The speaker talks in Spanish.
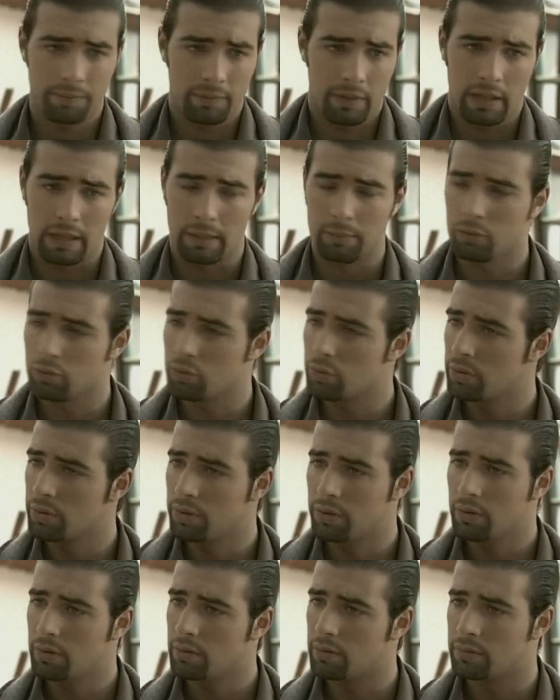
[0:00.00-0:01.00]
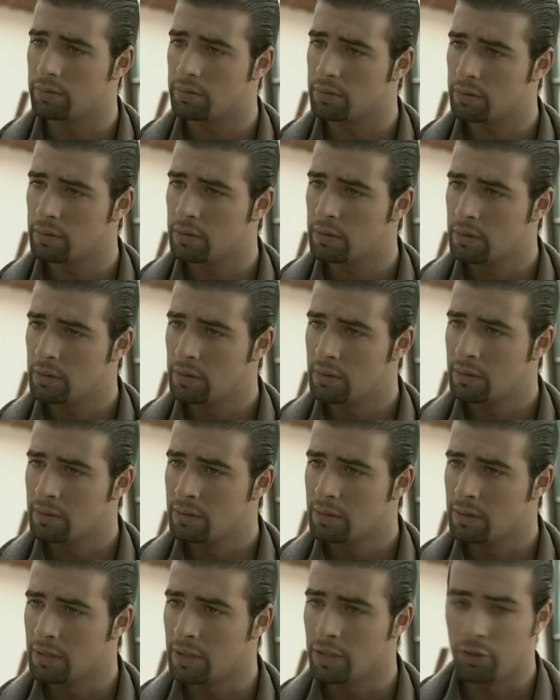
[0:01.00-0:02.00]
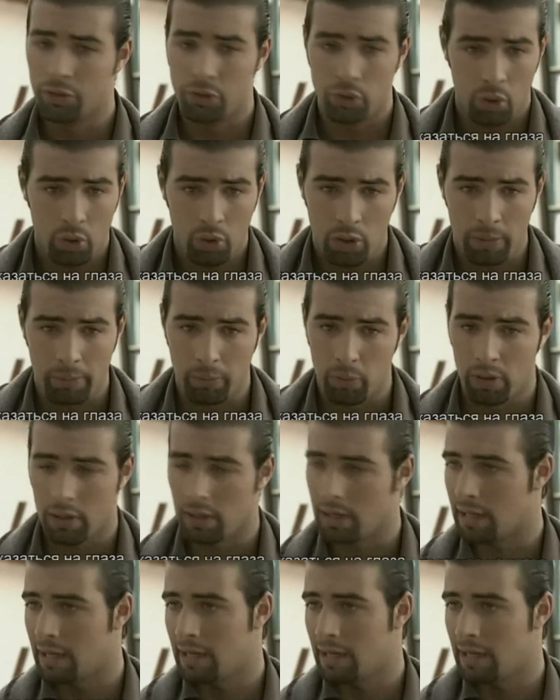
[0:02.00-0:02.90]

Quedamos tú y yo. Y yo no le puedo dar la